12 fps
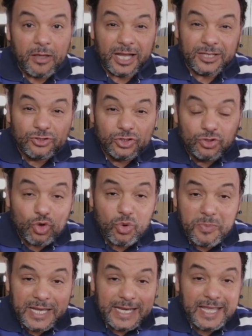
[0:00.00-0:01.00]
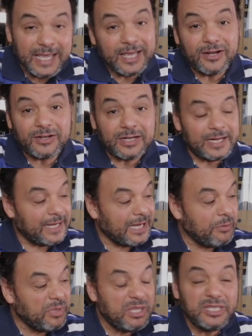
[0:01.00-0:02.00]
الدومينير
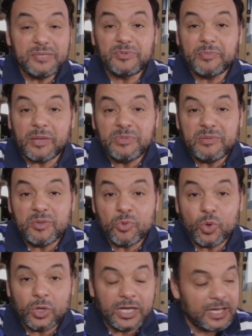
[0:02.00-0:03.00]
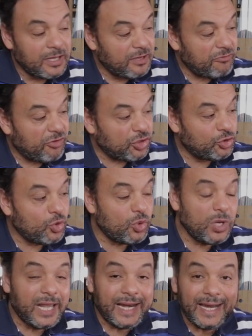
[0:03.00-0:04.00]
المي دي بتبقى مي بيمول
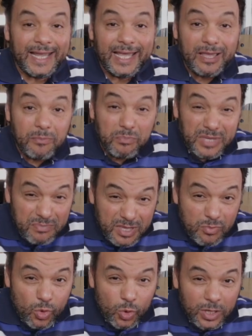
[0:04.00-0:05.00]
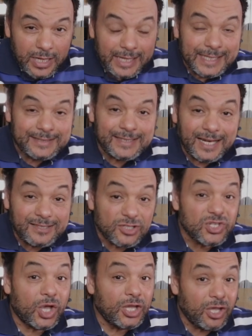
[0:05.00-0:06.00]
فدو ري مي بيمول التالتة
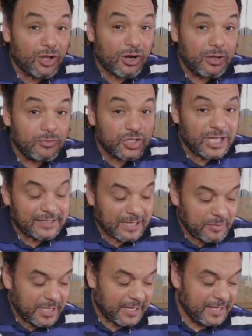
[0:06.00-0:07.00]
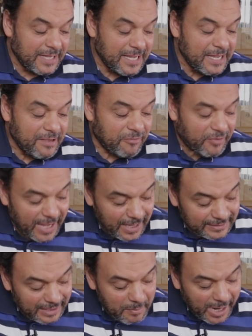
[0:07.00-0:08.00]
صغيرة مش تالتة كبيرة
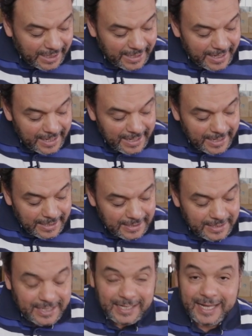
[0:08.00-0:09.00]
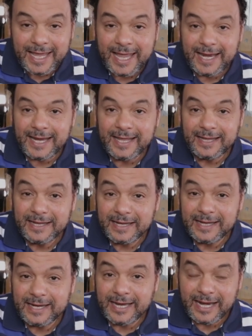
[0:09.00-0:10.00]
فده معناه ان الخانة
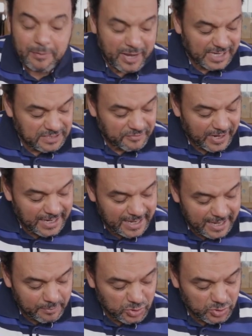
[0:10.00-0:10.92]
اللي انا بعزف عليها